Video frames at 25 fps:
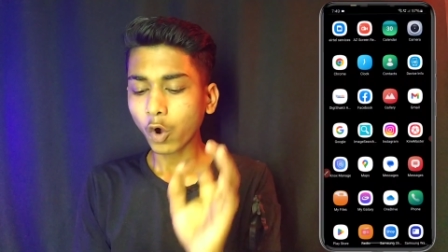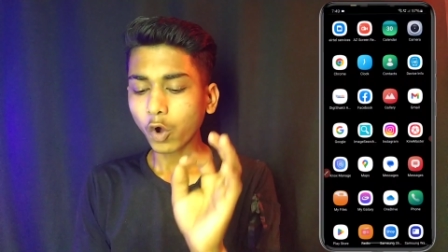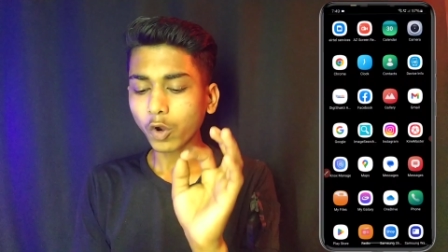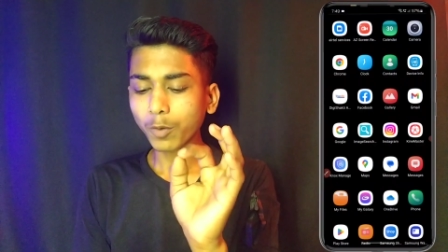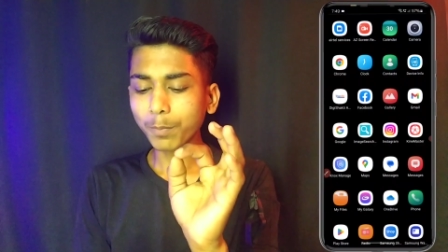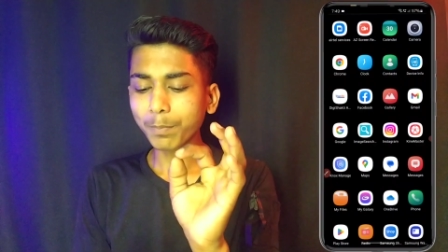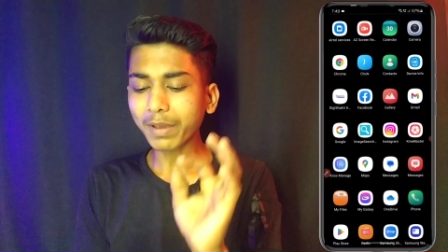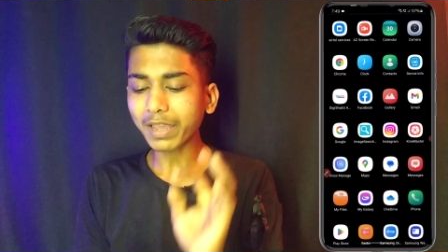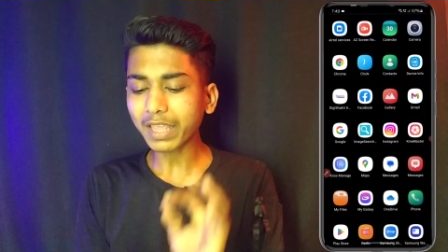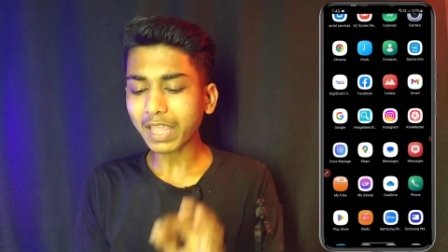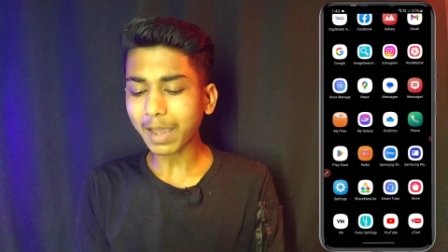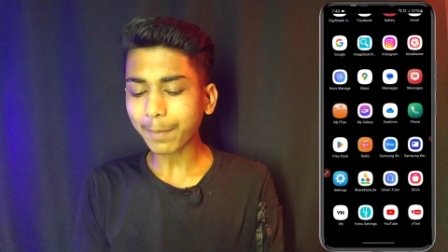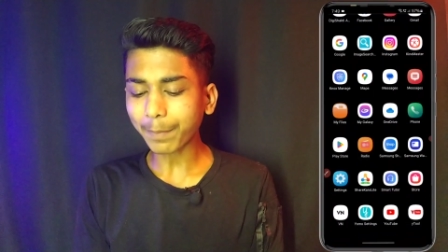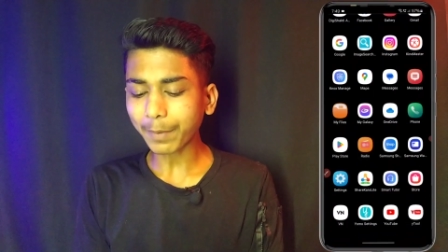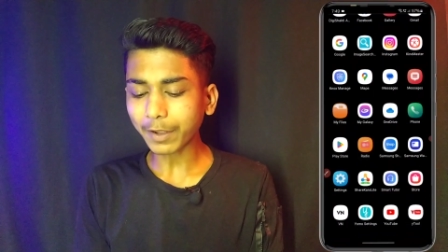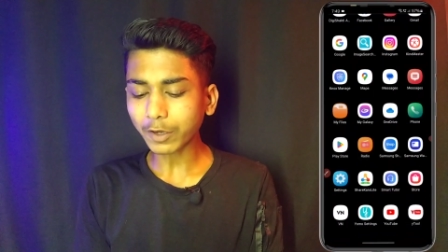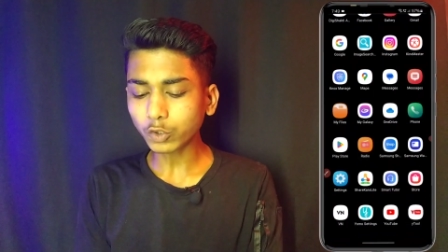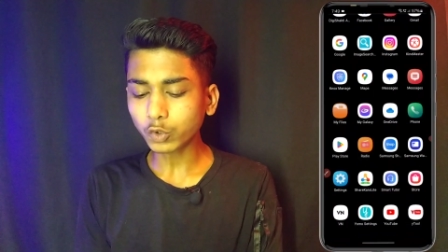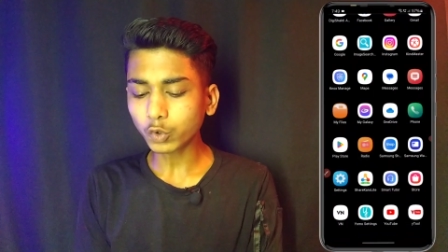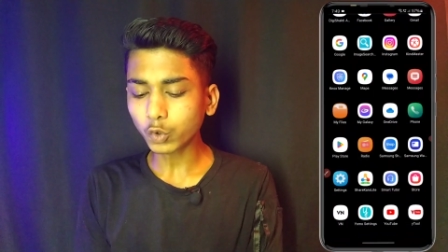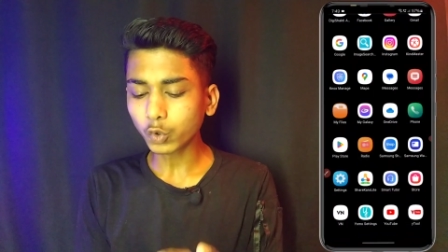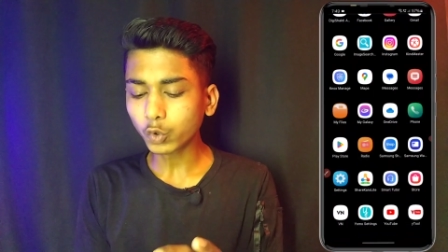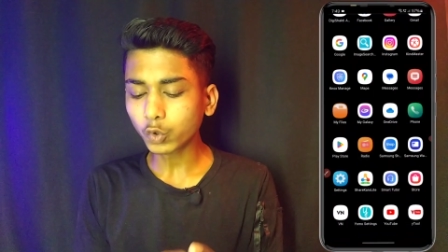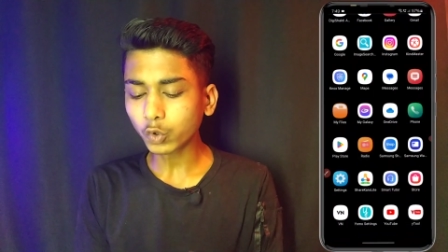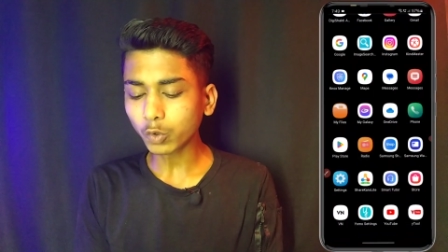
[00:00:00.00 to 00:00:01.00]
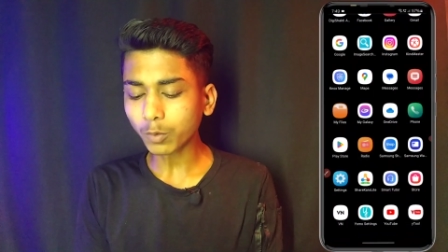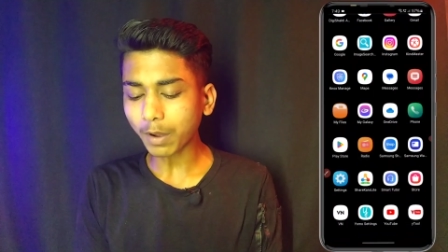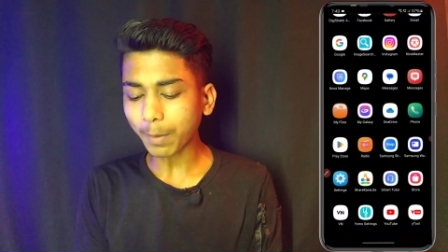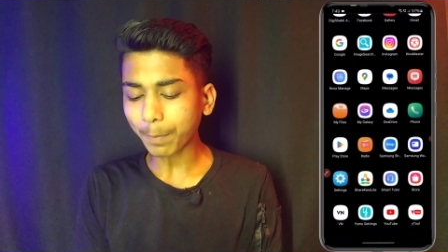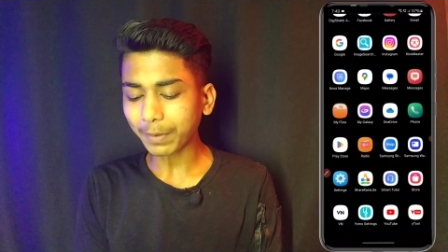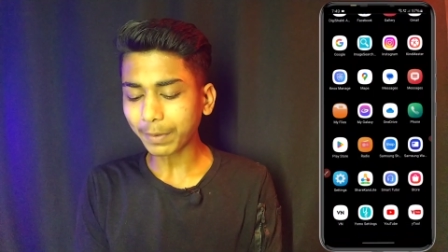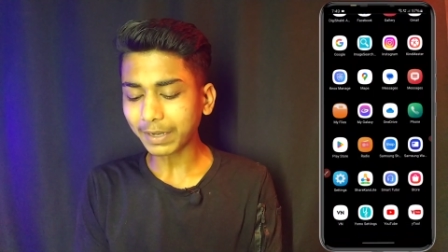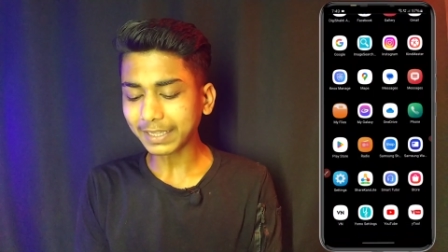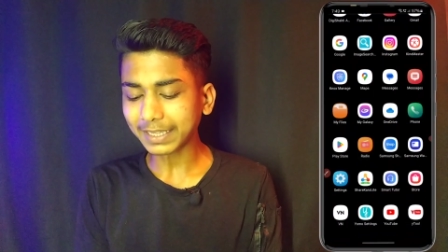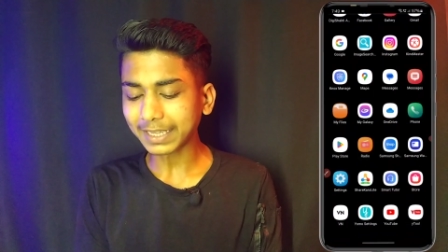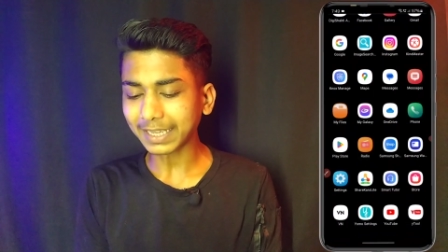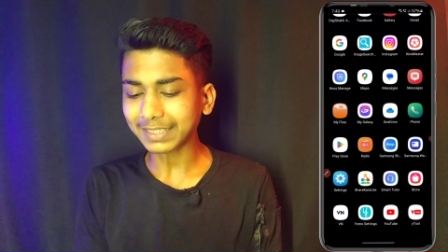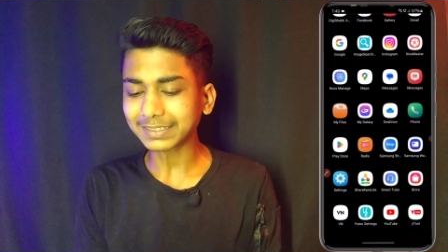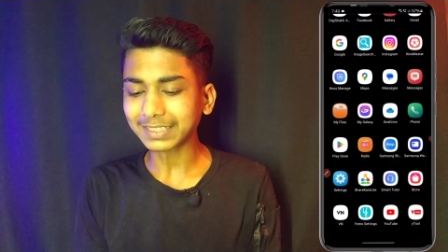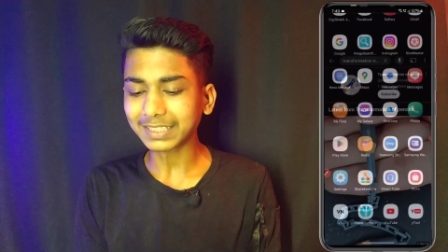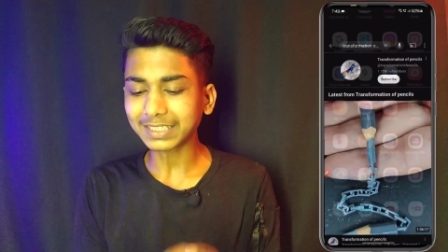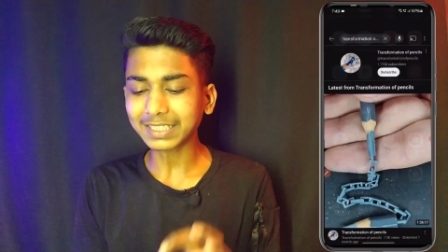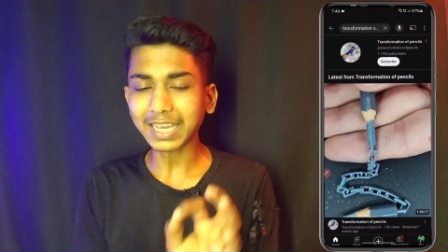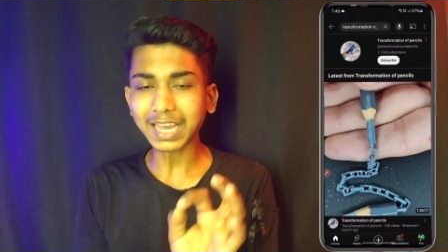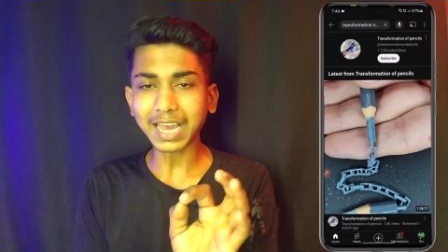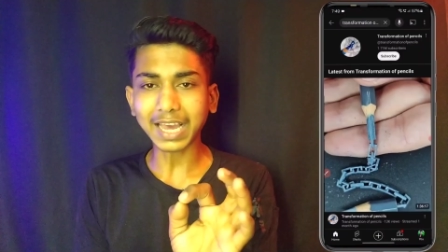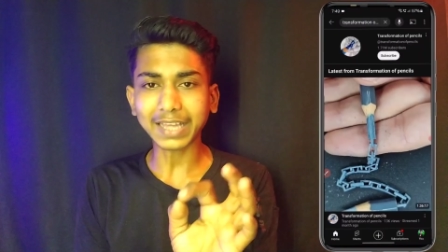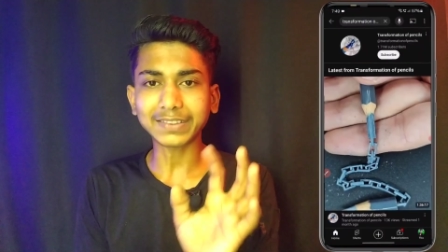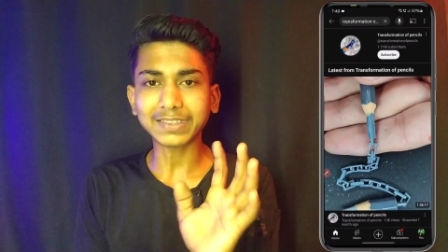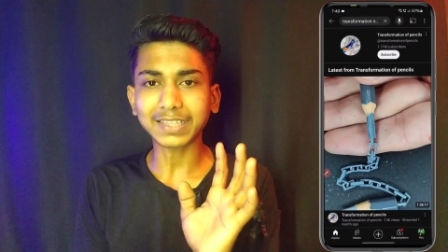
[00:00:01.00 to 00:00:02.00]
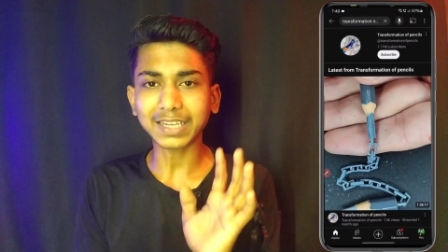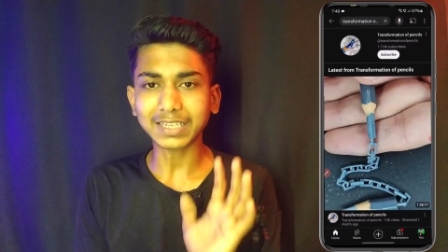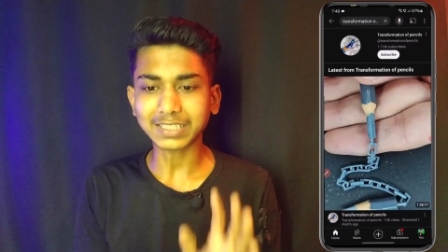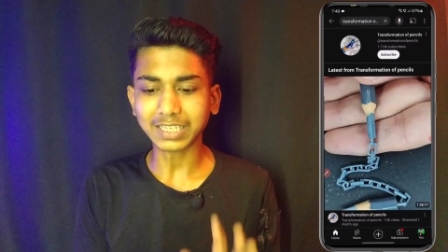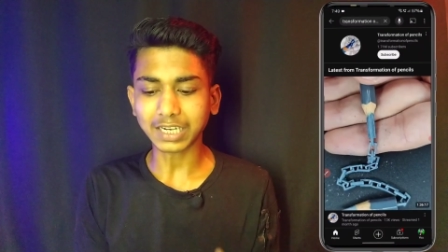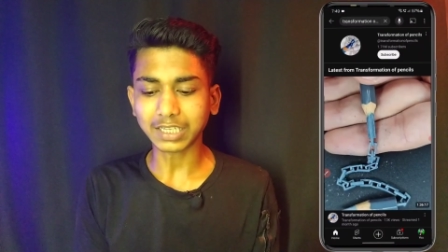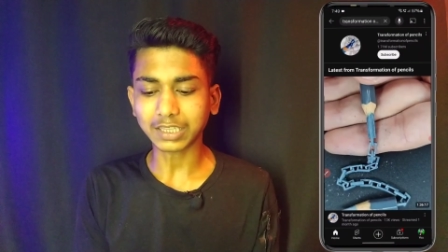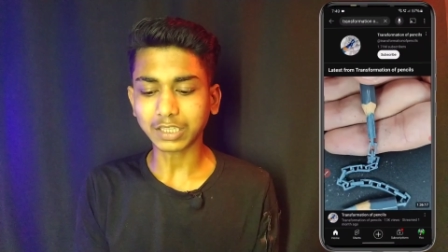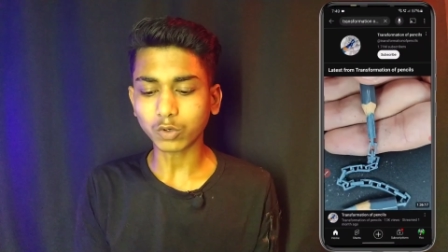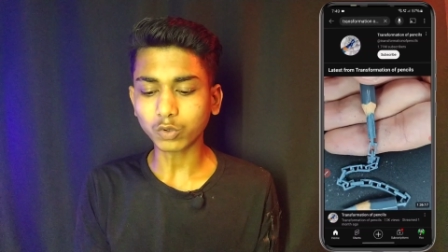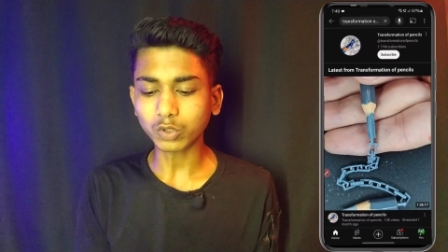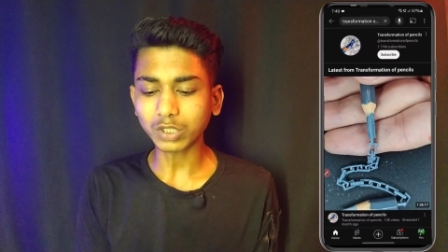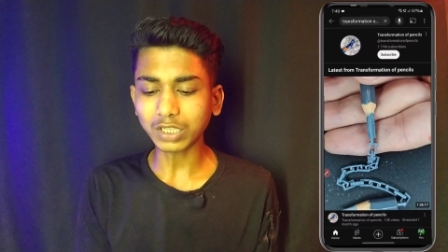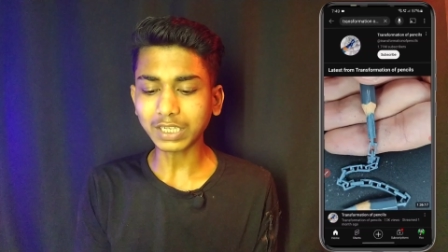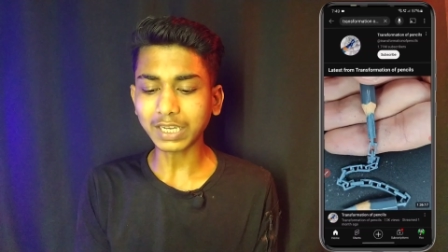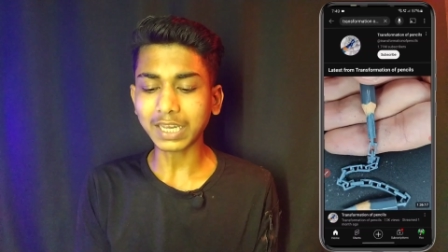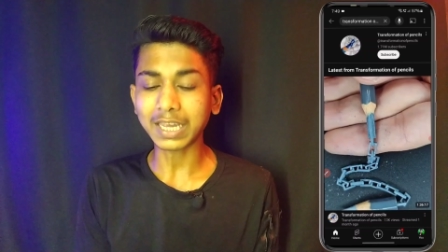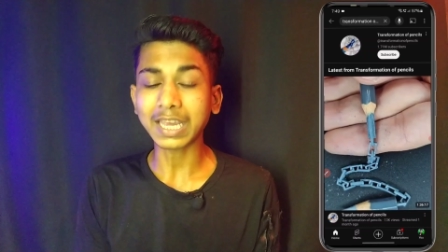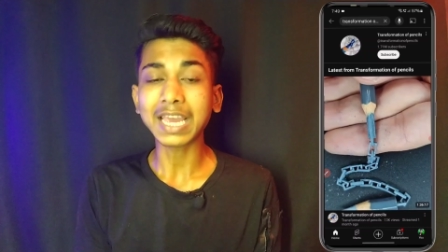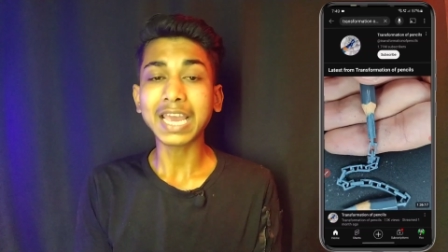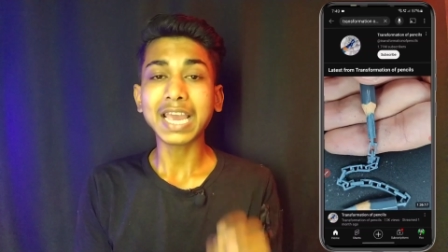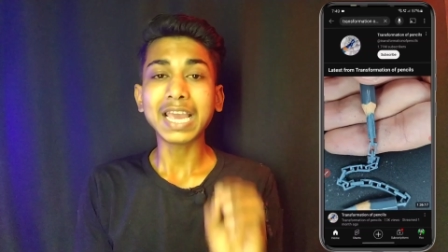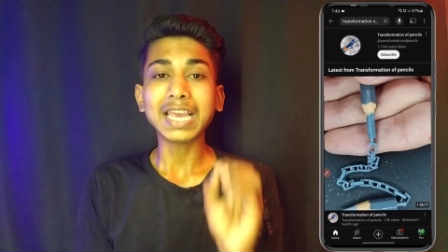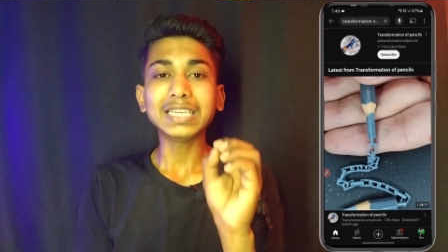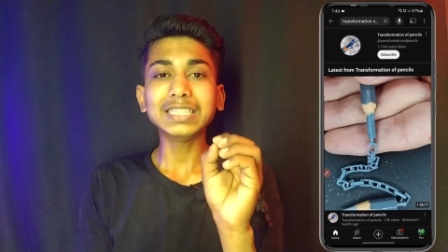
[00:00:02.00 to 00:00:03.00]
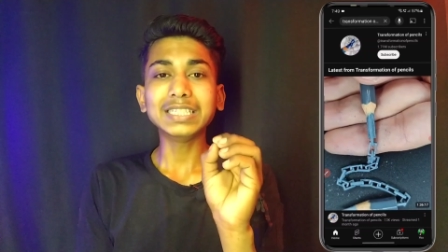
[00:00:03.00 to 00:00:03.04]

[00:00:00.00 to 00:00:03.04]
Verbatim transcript: और मैं यहां पर यूट्यूब अप्लीकेशन के अंदर चलता हूँ ठीक है